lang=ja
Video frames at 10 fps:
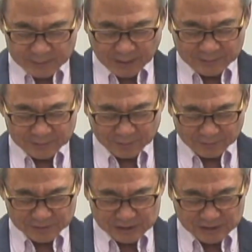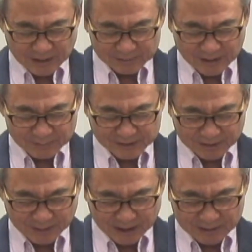天の父なる神
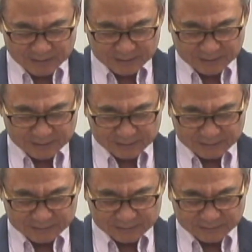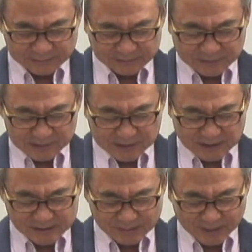様
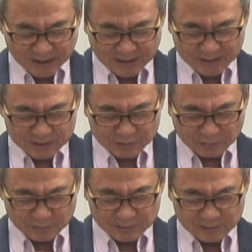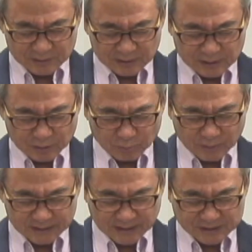イエス様が今日
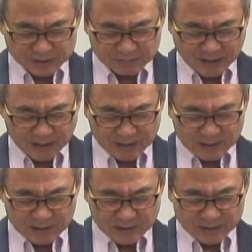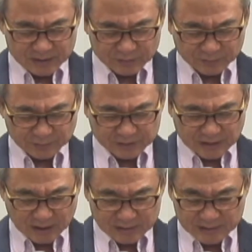私は世の
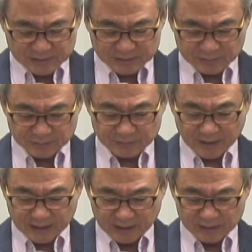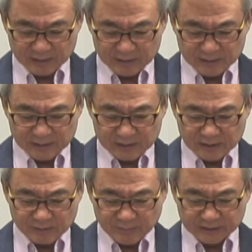光ですと言われ
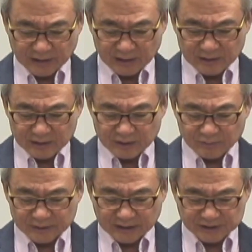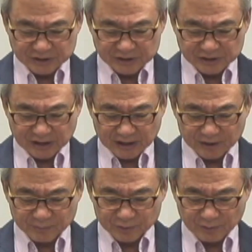また私に従
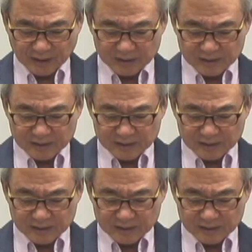う者は